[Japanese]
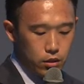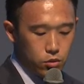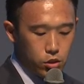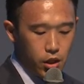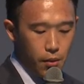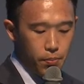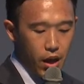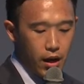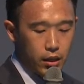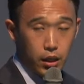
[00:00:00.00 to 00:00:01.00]
そして
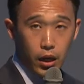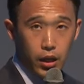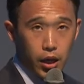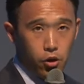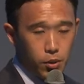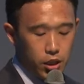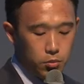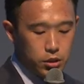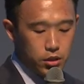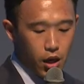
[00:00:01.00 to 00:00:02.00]
新たな課題をまた
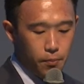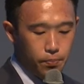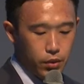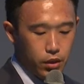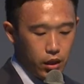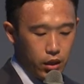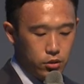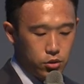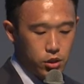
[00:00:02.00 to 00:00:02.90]
見つけ3